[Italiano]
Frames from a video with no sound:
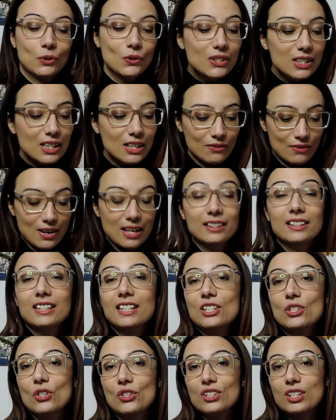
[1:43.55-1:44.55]

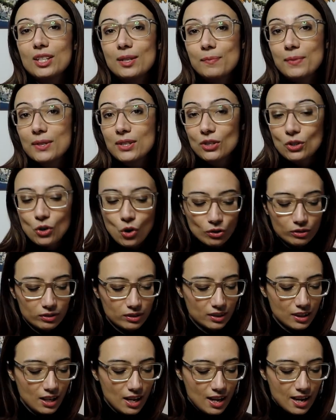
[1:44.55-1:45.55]
conservati i nostri
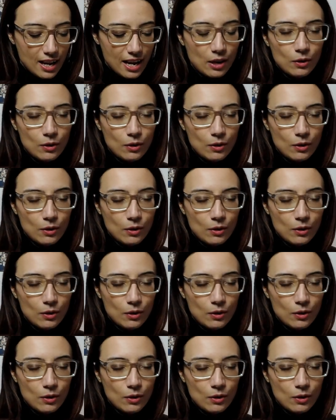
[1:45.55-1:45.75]
biscotti